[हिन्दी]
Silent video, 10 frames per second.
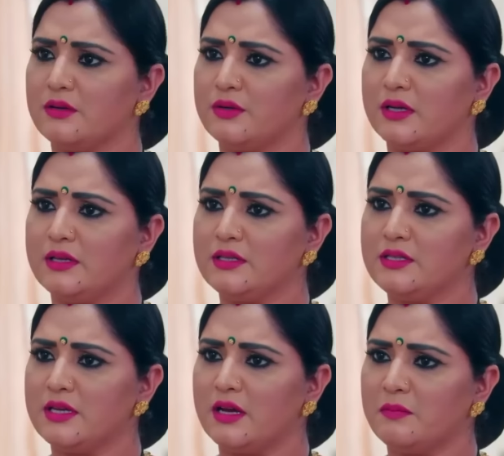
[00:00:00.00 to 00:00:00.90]
अनुराधा
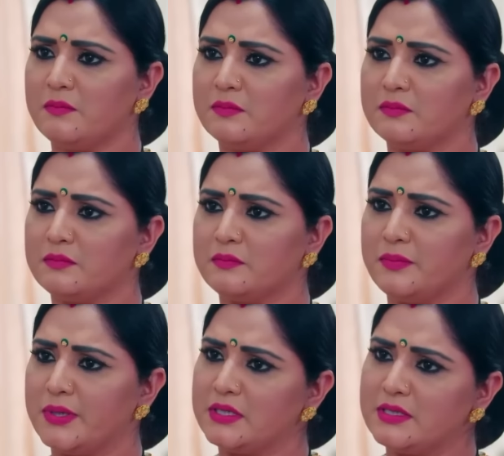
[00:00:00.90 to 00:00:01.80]
जी आप
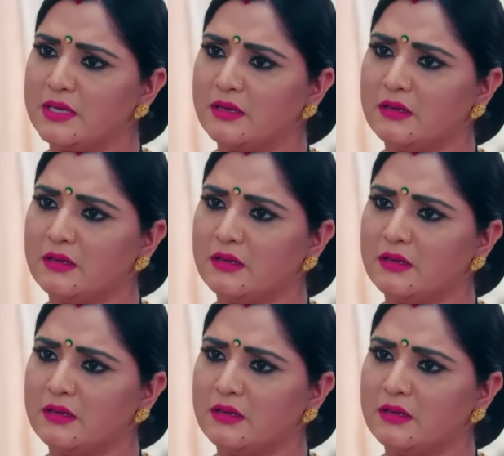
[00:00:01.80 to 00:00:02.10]
फिर से